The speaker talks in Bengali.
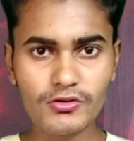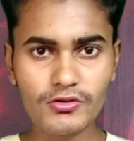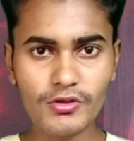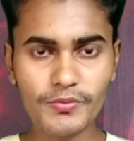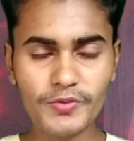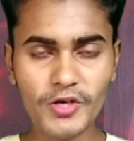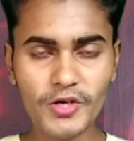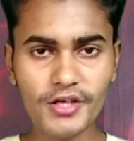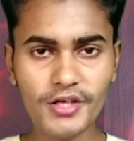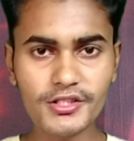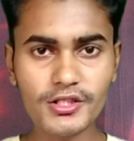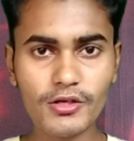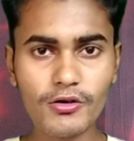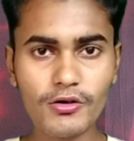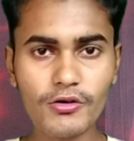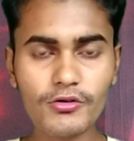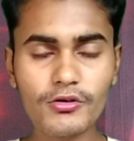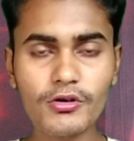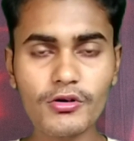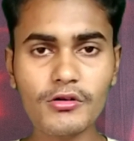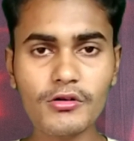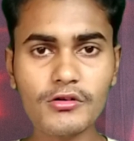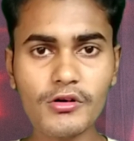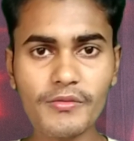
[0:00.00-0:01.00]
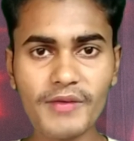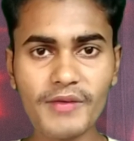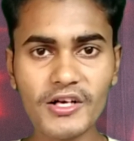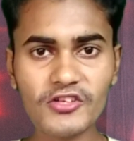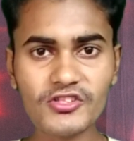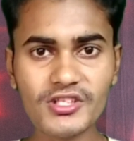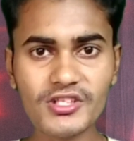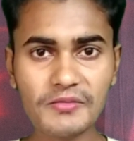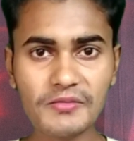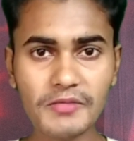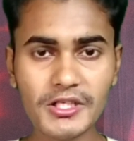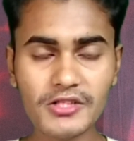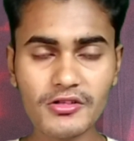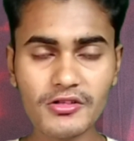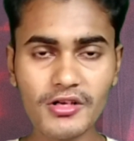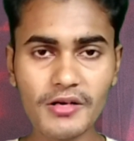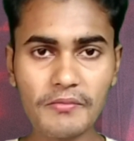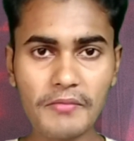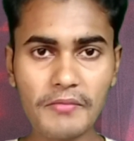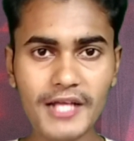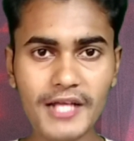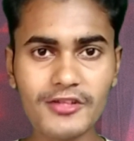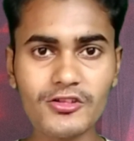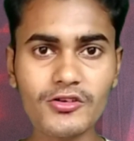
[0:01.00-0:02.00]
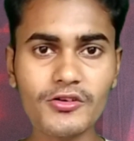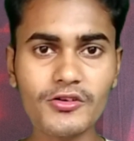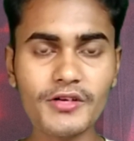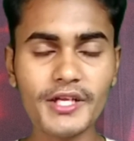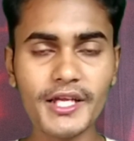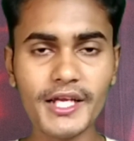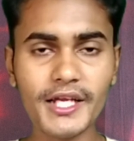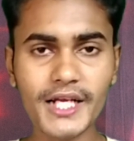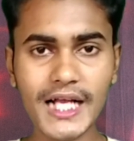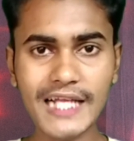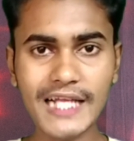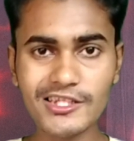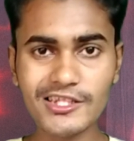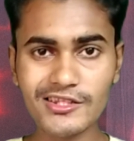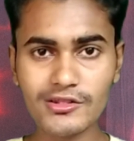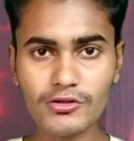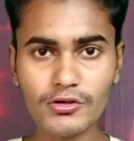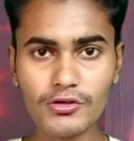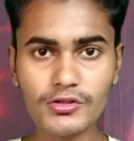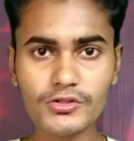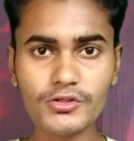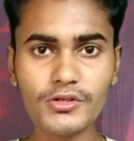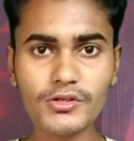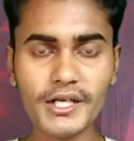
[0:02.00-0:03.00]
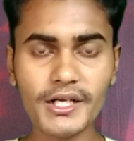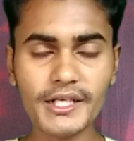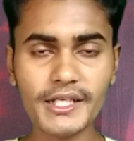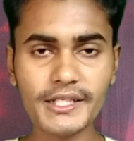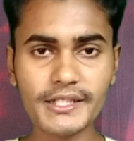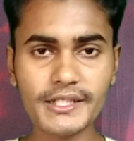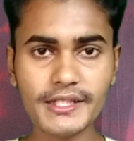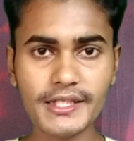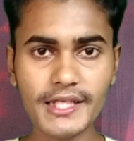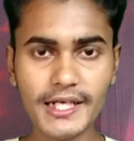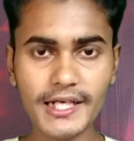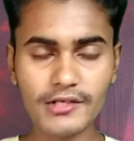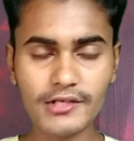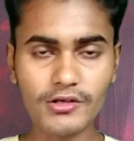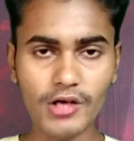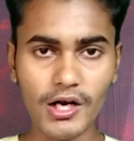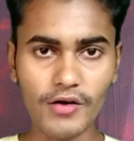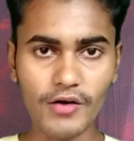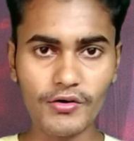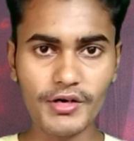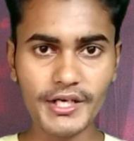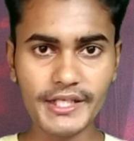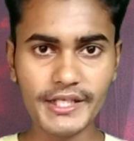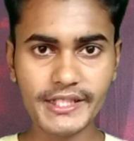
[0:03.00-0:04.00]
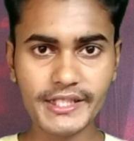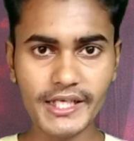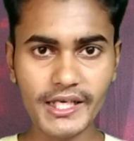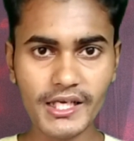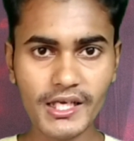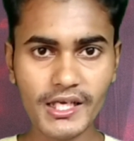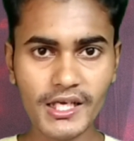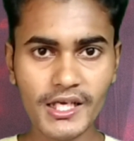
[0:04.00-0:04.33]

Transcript: তো ভিউয়ার্স লক্ষ লক্ষ মানুষের ভিতরে মাত্র একাত্তর জনাকে সিলেক্ট করা হয়েছে